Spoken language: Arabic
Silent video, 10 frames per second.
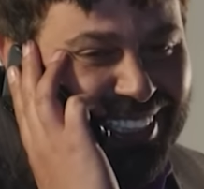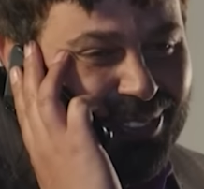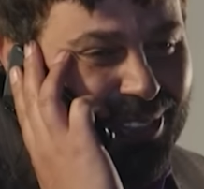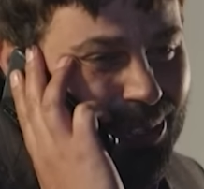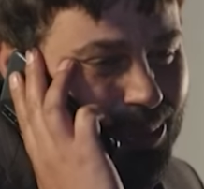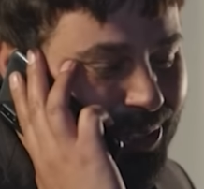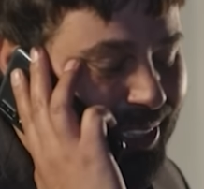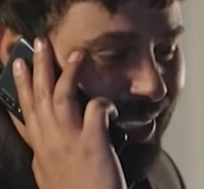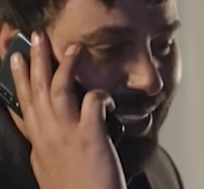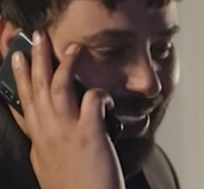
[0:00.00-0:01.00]
هذا راح باله
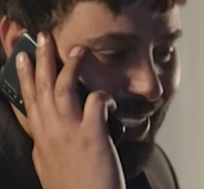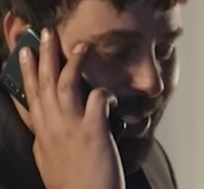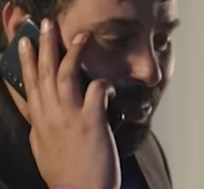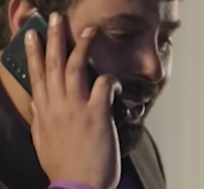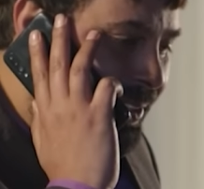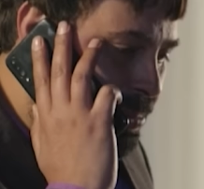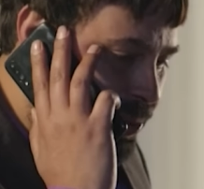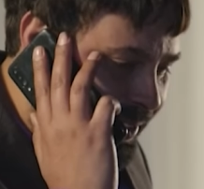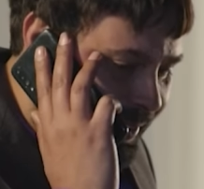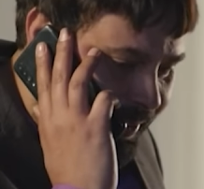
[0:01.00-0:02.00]
بعيد لا لا بدي احضر
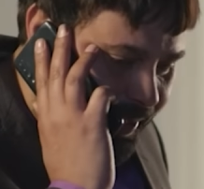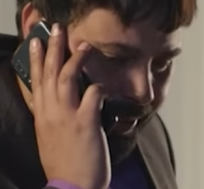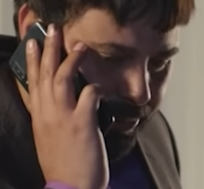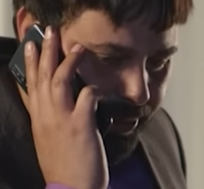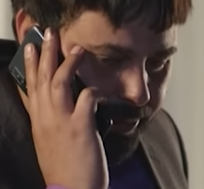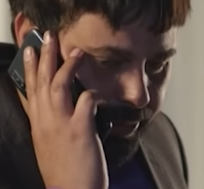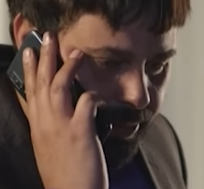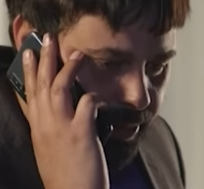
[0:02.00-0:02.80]
مسلسل تعليمي